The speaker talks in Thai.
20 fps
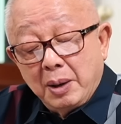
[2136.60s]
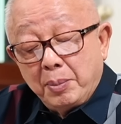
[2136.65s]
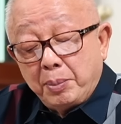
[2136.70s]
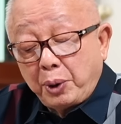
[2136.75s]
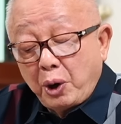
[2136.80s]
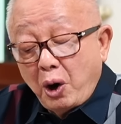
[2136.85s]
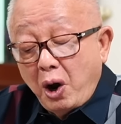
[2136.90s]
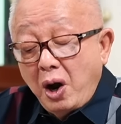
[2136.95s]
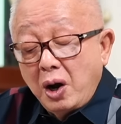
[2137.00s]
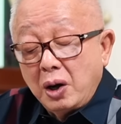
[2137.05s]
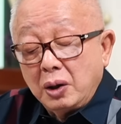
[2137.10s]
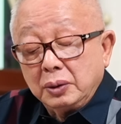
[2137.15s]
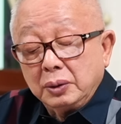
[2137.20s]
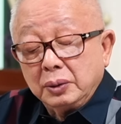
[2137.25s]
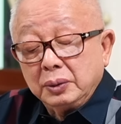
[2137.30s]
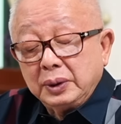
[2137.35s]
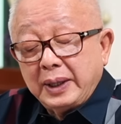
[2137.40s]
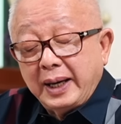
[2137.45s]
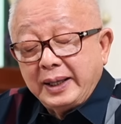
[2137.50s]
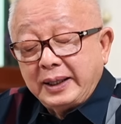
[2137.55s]
เพราะ
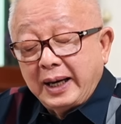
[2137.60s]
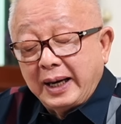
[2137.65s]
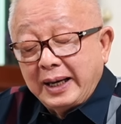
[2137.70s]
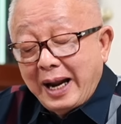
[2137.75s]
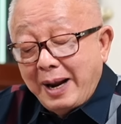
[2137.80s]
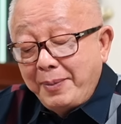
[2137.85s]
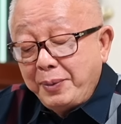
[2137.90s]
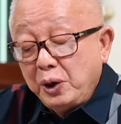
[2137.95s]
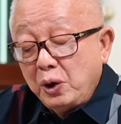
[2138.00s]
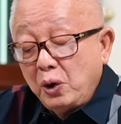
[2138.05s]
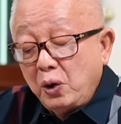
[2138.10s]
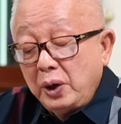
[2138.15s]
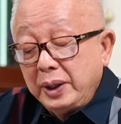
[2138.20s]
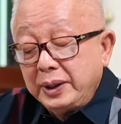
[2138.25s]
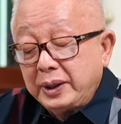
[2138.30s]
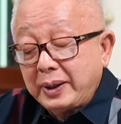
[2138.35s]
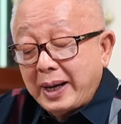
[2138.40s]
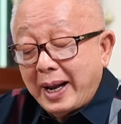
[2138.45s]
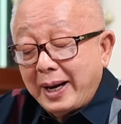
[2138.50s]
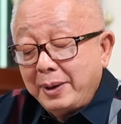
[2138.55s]
ในฐานะเป็นองค์อิ
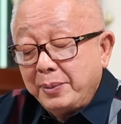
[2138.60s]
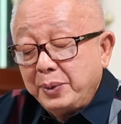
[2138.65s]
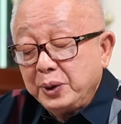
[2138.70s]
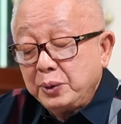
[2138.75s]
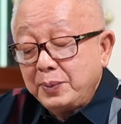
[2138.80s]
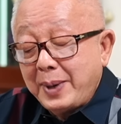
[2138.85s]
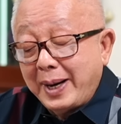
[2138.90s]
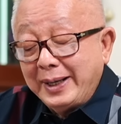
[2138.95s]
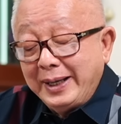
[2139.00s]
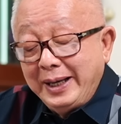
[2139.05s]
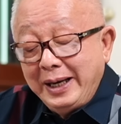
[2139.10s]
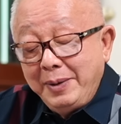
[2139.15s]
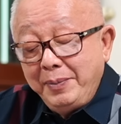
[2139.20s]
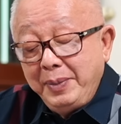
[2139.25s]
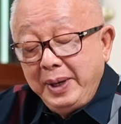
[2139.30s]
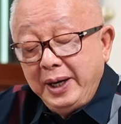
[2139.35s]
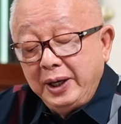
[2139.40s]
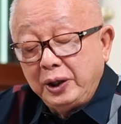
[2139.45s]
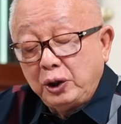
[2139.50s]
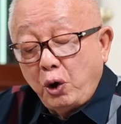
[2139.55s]
สระในปัจจุบันนี้
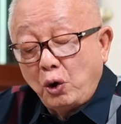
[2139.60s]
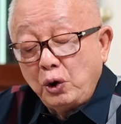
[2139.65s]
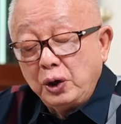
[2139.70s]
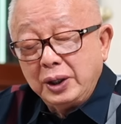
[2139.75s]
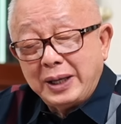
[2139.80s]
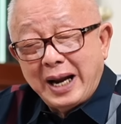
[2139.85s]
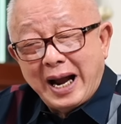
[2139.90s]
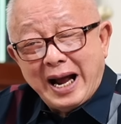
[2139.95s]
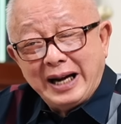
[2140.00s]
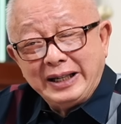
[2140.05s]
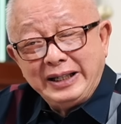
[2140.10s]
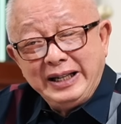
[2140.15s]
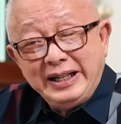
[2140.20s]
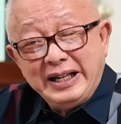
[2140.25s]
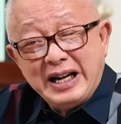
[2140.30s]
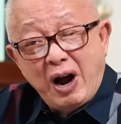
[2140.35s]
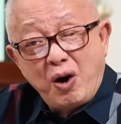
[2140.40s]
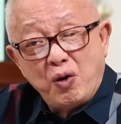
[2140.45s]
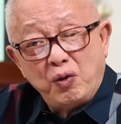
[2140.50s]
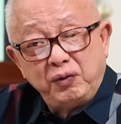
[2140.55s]
มีต้นทางที่
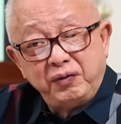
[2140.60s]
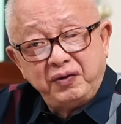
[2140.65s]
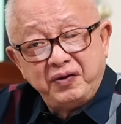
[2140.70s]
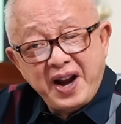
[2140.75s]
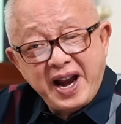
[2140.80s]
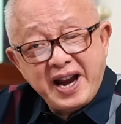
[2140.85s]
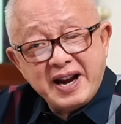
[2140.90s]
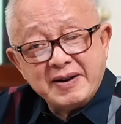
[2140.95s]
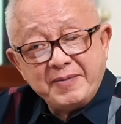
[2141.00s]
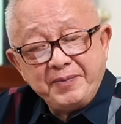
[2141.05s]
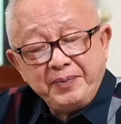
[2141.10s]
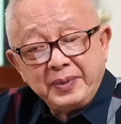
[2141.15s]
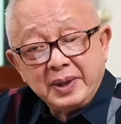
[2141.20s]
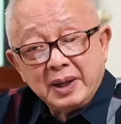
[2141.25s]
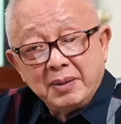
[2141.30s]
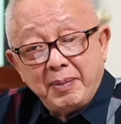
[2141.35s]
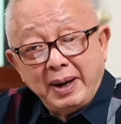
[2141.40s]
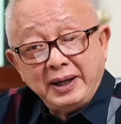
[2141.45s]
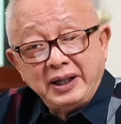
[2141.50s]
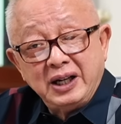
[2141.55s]
เน่าเฟะ
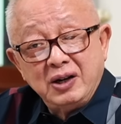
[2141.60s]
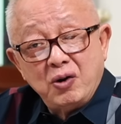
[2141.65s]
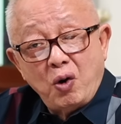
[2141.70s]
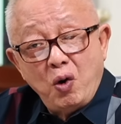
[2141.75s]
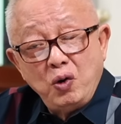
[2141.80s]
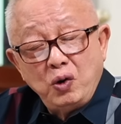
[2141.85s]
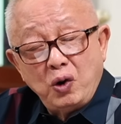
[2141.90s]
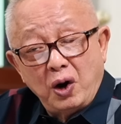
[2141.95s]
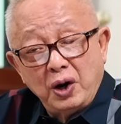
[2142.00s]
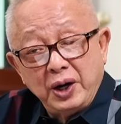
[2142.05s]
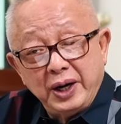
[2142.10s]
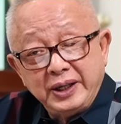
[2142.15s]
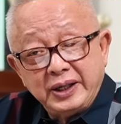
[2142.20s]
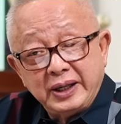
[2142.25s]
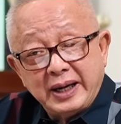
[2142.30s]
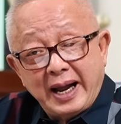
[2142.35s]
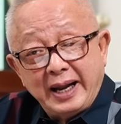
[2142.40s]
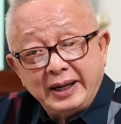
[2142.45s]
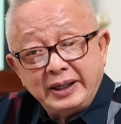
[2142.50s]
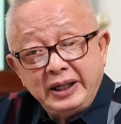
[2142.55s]
มันคือองค์กรอิส
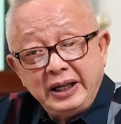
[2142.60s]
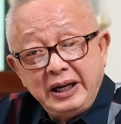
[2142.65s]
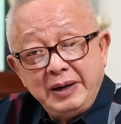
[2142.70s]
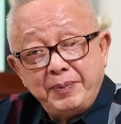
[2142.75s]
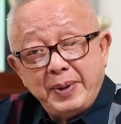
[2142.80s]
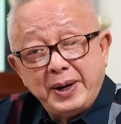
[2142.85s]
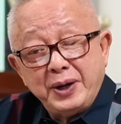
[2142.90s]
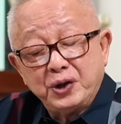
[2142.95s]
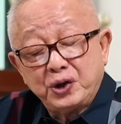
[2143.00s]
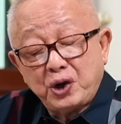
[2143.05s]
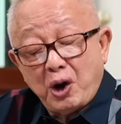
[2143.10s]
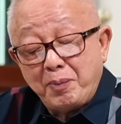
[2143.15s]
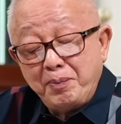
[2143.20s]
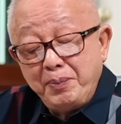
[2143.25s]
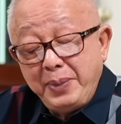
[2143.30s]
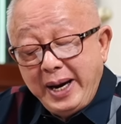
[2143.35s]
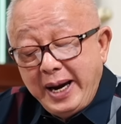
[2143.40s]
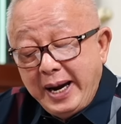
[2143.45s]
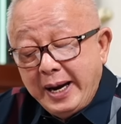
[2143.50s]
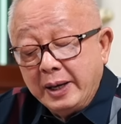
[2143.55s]
ระที่เป็นซอม
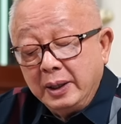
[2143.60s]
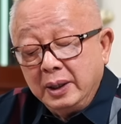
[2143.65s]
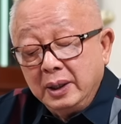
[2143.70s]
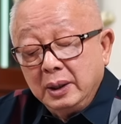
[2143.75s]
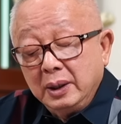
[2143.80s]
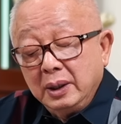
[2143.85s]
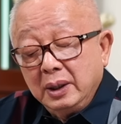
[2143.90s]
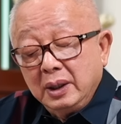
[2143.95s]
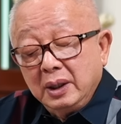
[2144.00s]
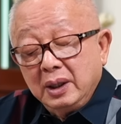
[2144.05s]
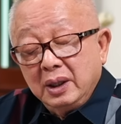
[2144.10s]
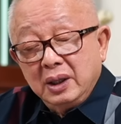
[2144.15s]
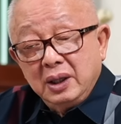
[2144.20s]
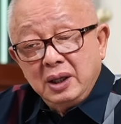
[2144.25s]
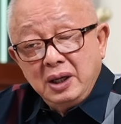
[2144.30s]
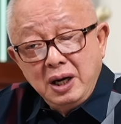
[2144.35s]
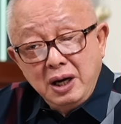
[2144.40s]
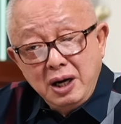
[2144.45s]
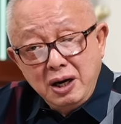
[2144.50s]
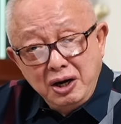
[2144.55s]
บี้
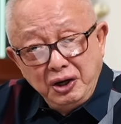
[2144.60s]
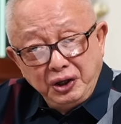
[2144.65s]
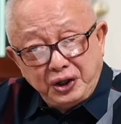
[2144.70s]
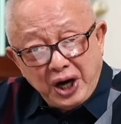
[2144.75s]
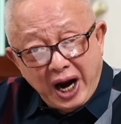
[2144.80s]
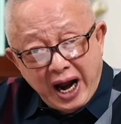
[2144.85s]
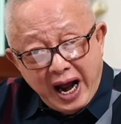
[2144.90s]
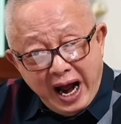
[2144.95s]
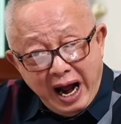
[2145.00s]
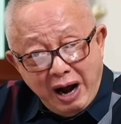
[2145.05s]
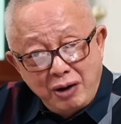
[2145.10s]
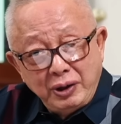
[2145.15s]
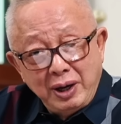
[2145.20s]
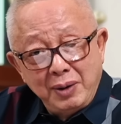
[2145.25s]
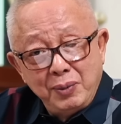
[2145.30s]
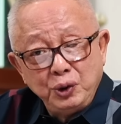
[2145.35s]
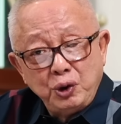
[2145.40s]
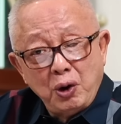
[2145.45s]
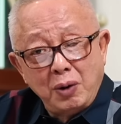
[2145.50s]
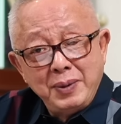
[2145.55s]
อื้อฉาวท่า
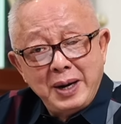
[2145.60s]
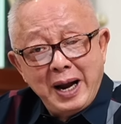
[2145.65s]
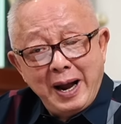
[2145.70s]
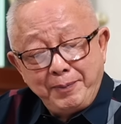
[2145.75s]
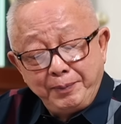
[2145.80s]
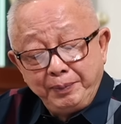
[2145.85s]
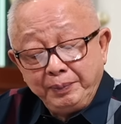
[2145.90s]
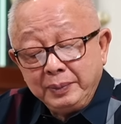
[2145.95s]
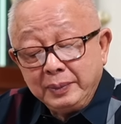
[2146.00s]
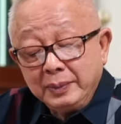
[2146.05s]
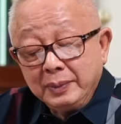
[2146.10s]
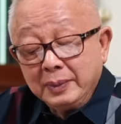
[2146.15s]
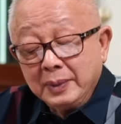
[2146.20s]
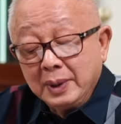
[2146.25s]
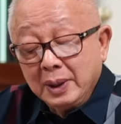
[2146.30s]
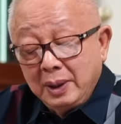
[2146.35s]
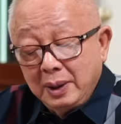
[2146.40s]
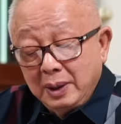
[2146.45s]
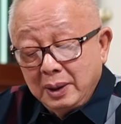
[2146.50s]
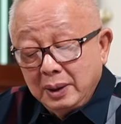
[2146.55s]
นผู้ชมครับ
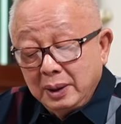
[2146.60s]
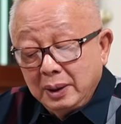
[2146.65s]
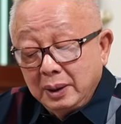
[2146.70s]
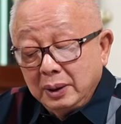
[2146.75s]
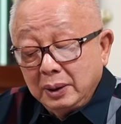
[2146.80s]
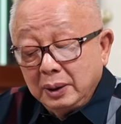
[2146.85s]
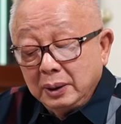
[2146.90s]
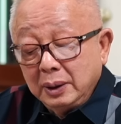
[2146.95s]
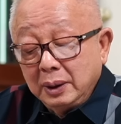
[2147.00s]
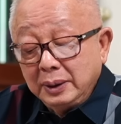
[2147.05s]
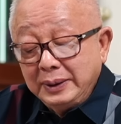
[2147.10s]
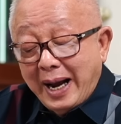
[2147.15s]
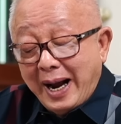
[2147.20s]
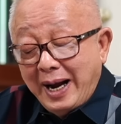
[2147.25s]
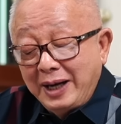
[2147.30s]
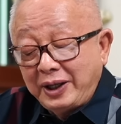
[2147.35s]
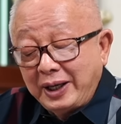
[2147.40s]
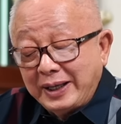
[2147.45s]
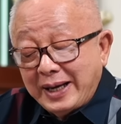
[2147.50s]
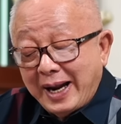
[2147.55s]
ดั
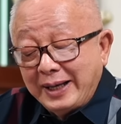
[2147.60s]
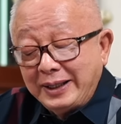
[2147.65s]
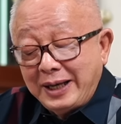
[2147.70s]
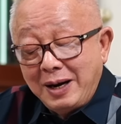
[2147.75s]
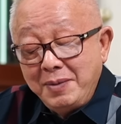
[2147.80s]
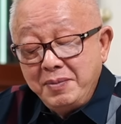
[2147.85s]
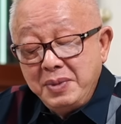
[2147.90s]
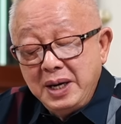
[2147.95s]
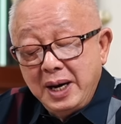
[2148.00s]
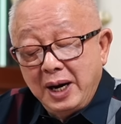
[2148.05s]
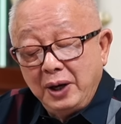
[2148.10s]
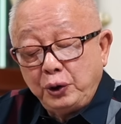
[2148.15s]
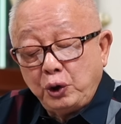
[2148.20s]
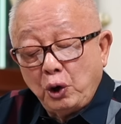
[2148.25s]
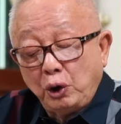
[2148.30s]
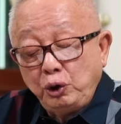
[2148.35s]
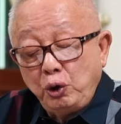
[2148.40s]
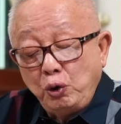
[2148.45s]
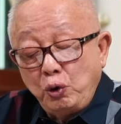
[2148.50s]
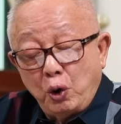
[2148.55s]
งสนั่นทั้งเมืองจ
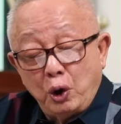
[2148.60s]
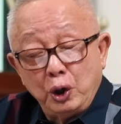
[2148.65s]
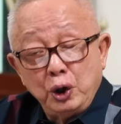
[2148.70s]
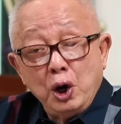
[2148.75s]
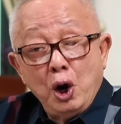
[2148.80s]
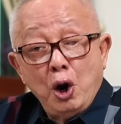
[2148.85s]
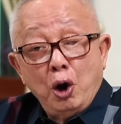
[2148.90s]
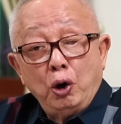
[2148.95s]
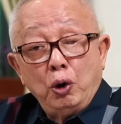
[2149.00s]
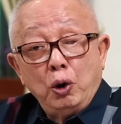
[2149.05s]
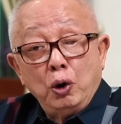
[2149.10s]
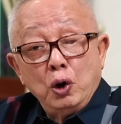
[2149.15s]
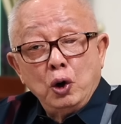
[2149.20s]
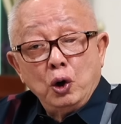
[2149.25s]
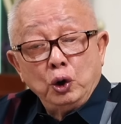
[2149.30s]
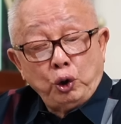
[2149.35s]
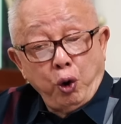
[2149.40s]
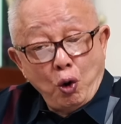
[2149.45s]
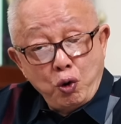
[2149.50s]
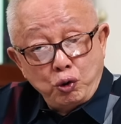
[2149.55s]
นทุก
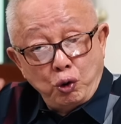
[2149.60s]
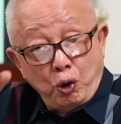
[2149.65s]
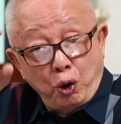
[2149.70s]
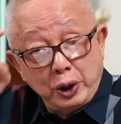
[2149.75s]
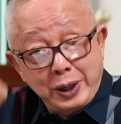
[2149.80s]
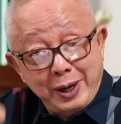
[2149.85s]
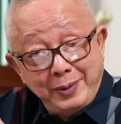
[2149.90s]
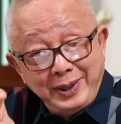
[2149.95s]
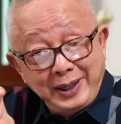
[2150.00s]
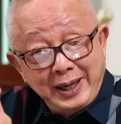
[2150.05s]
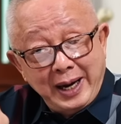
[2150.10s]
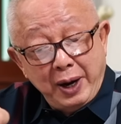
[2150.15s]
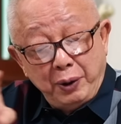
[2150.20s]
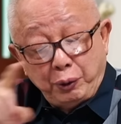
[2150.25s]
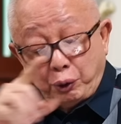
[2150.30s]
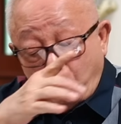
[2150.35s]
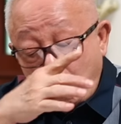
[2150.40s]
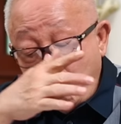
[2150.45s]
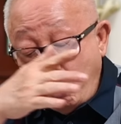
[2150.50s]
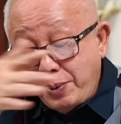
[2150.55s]
คนในประเทศไทย
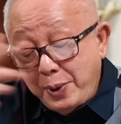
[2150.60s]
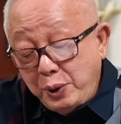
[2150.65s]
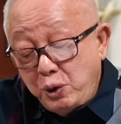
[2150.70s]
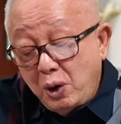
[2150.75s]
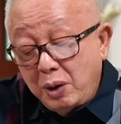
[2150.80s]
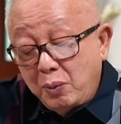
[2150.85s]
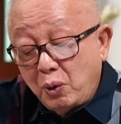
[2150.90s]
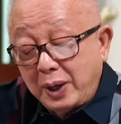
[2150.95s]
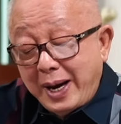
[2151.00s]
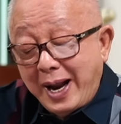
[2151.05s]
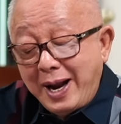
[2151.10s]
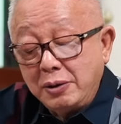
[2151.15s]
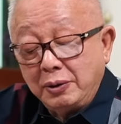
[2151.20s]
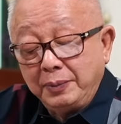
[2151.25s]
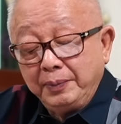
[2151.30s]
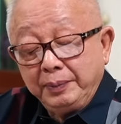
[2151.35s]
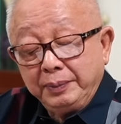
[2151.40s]
รู้ไปทั่วหมดแล้ว